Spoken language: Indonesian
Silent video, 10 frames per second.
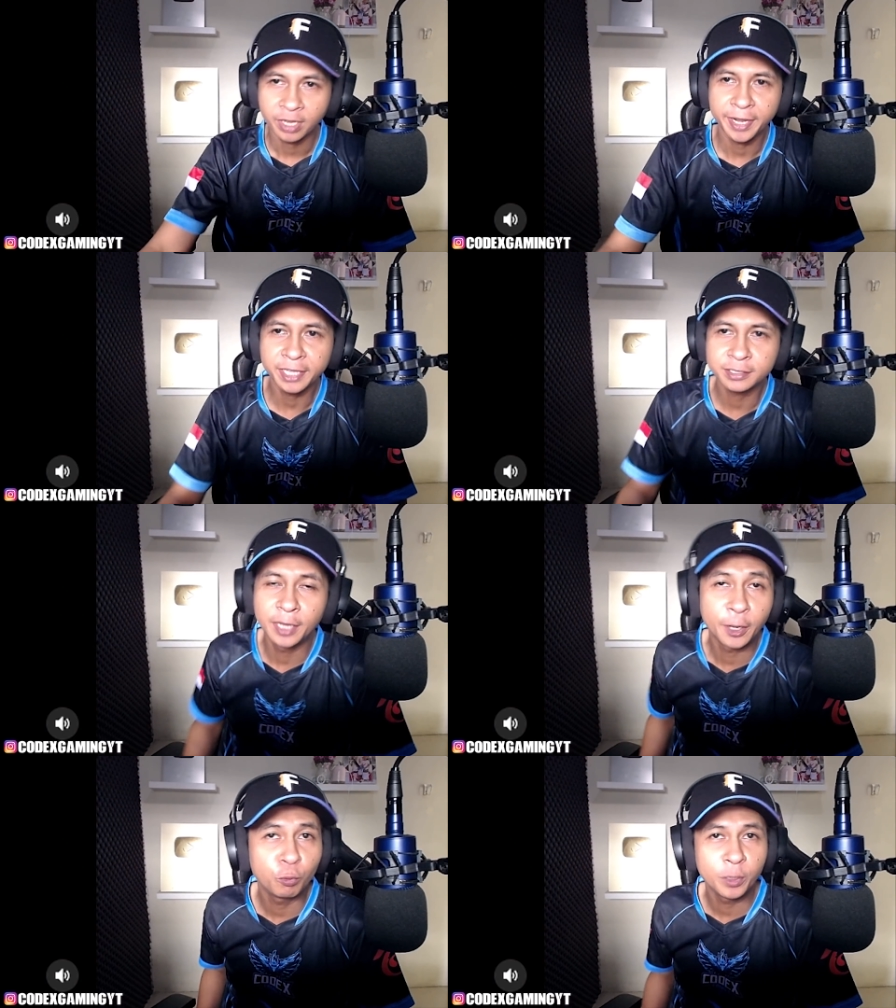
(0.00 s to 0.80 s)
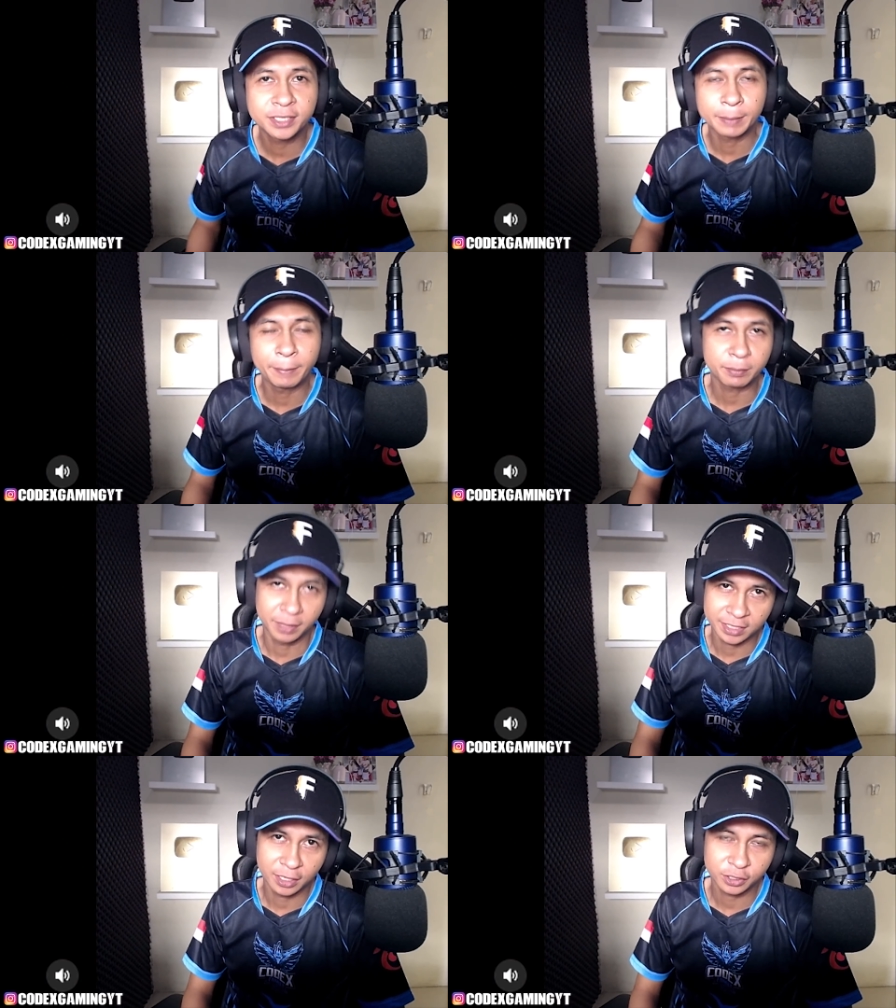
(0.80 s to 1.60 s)
Next dari Wish 14
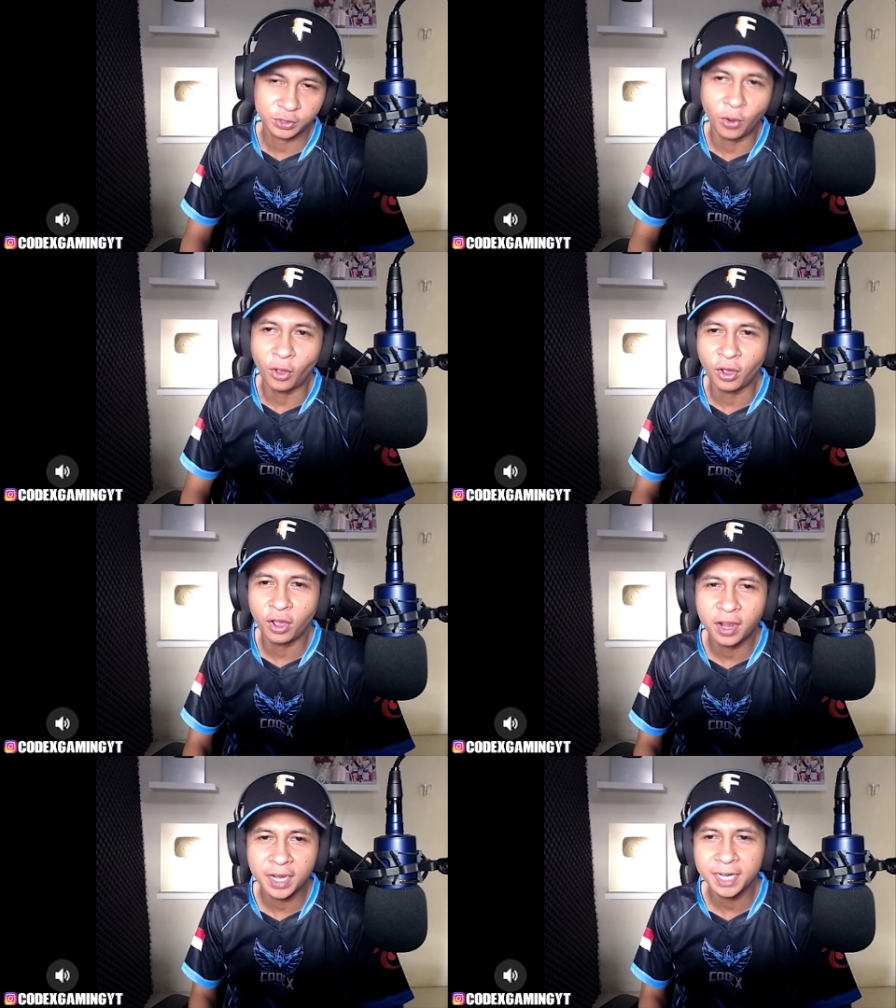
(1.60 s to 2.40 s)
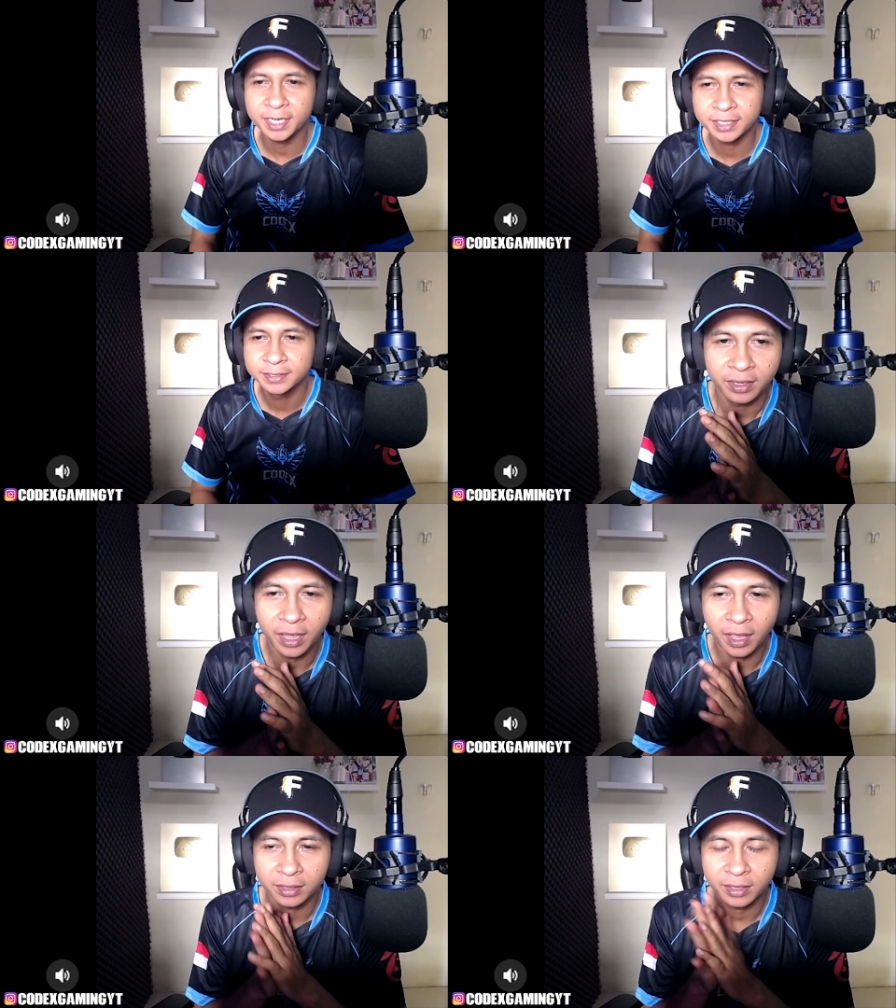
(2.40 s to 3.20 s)
underscore
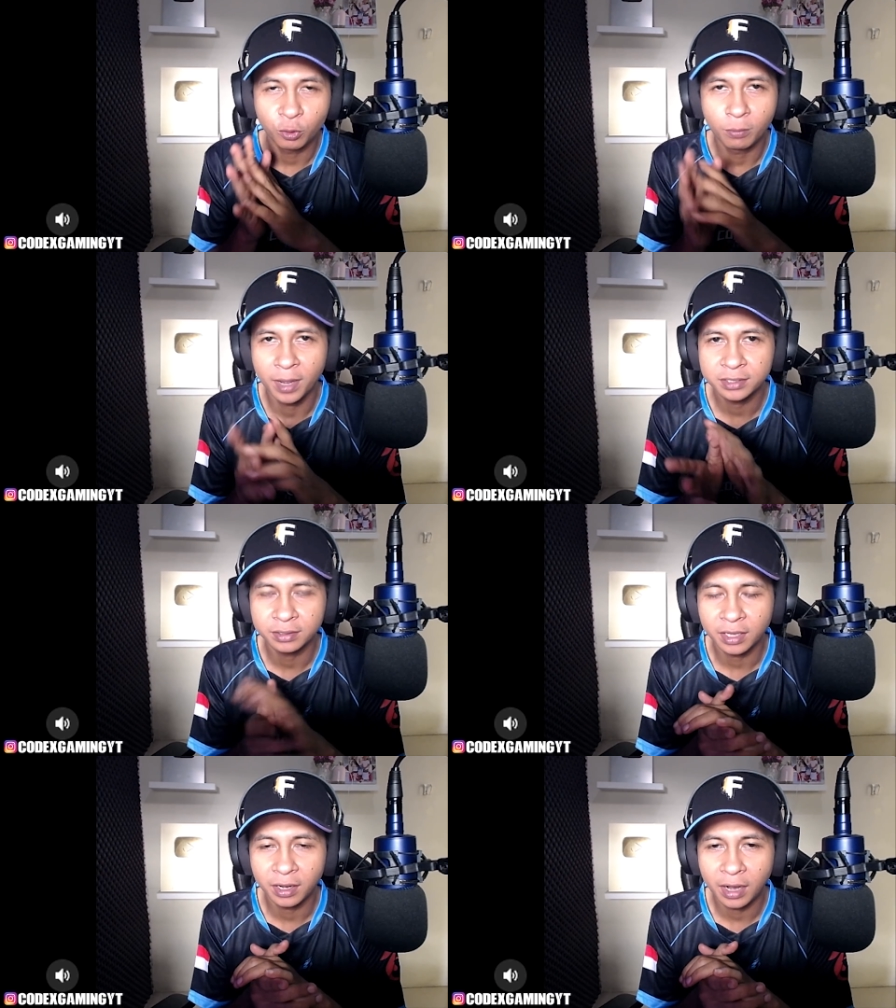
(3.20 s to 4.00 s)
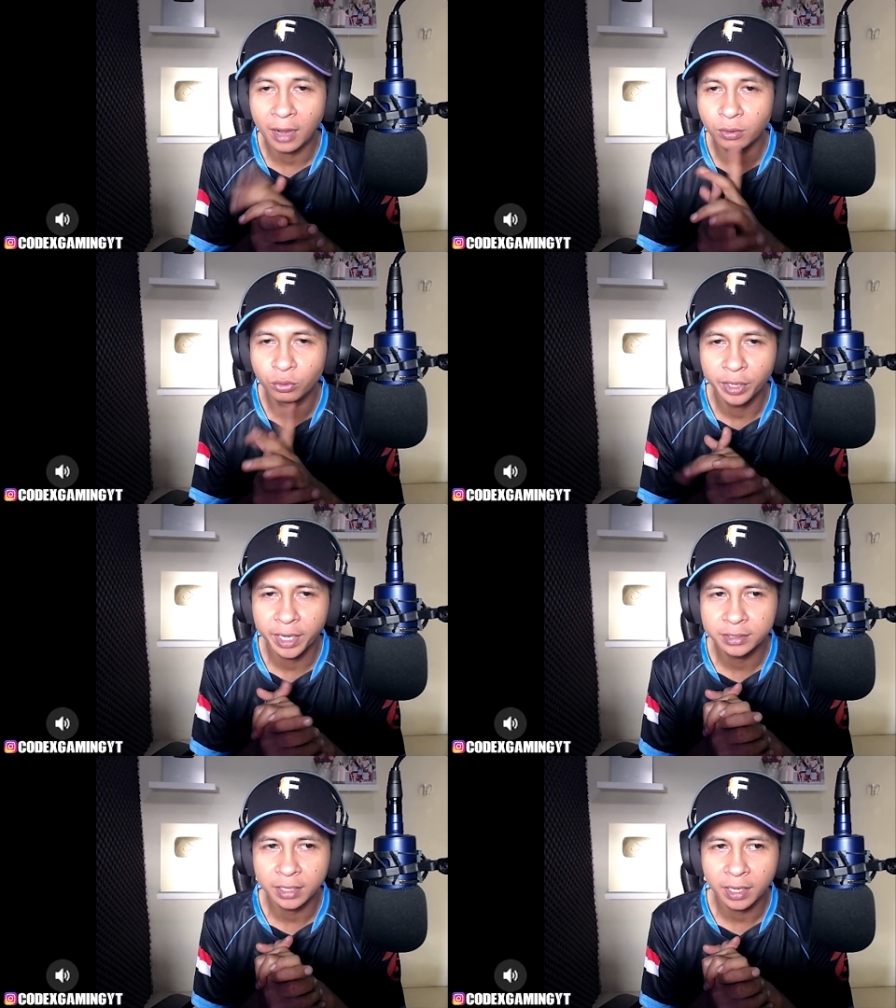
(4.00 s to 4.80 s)
Ya, tadi gue bahas tentang lagu ya
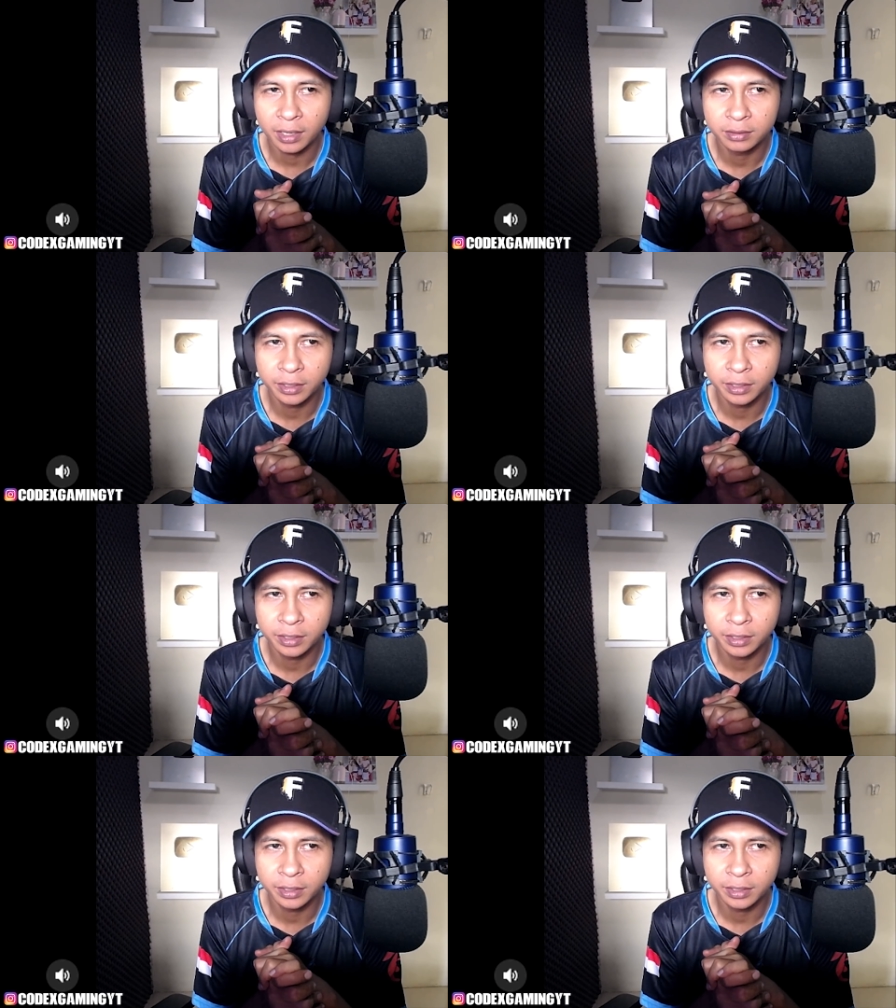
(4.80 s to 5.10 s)
guys ya.